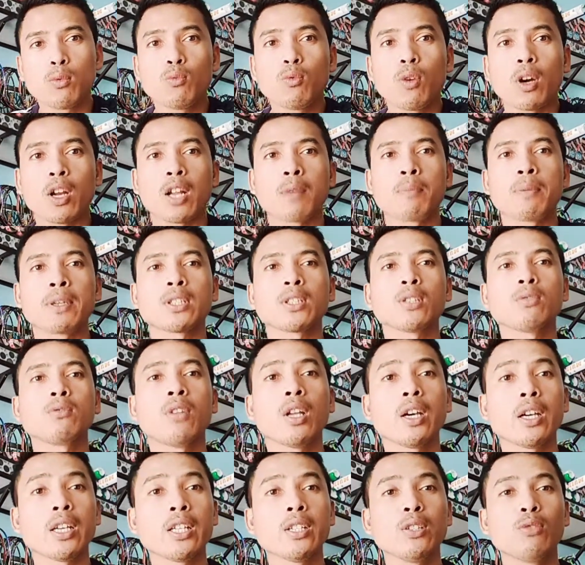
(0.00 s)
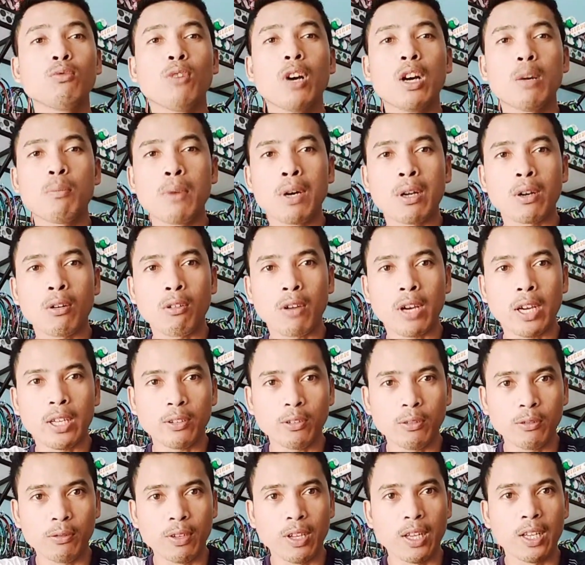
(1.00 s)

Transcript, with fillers: warahmatullahi wabarakatuh